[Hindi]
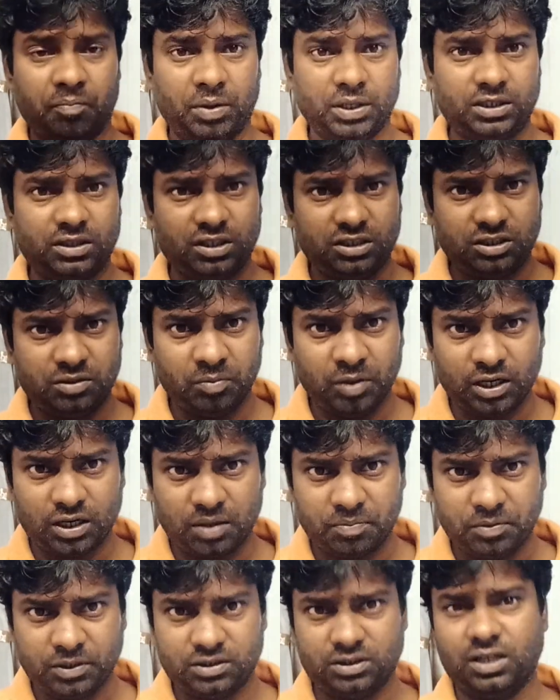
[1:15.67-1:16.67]
32
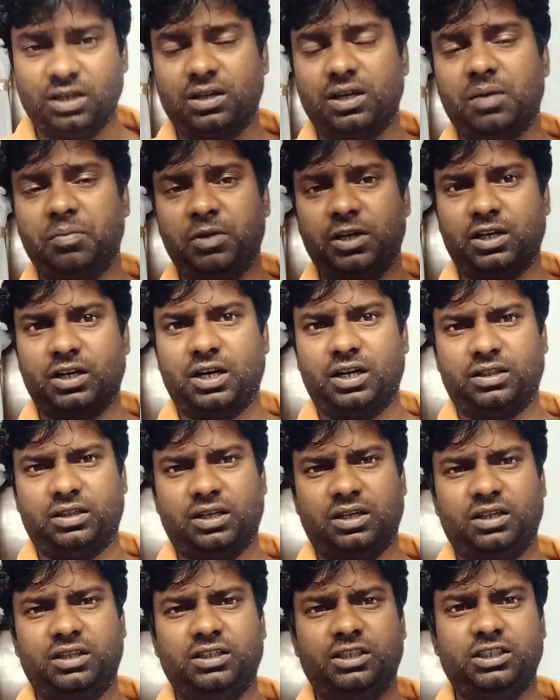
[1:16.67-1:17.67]
मेगापिक्सल का मिल रहा
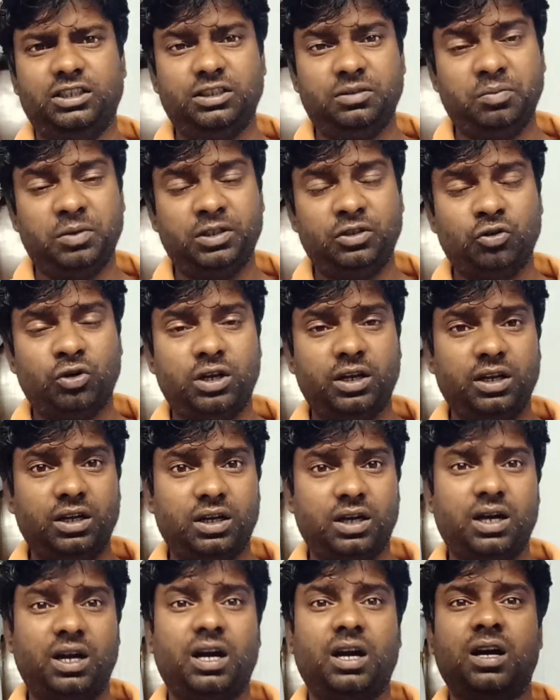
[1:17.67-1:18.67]
था इसमें जो है
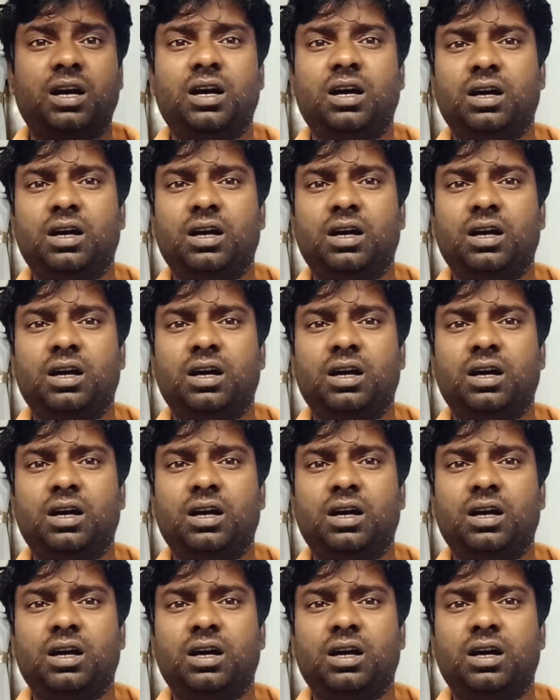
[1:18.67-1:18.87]
आ,